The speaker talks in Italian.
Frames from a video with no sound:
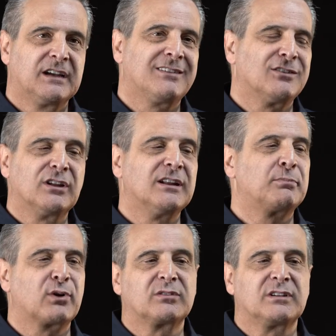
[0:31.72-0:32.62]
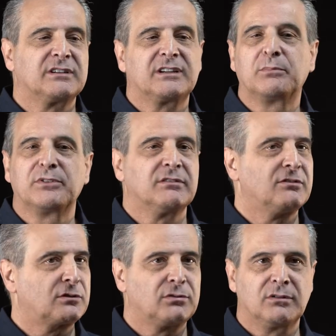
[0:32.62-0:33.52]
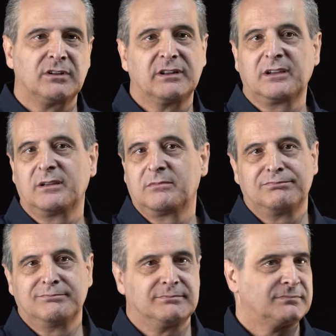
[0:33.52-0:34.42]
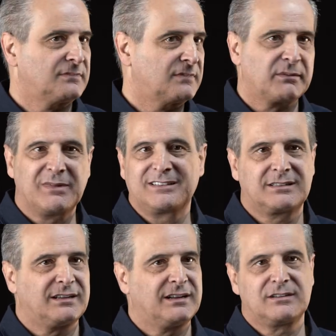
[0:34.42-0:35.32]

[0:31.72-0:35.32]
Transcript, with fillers: avevo delle protesi che poi dovevo togliere, rimettere,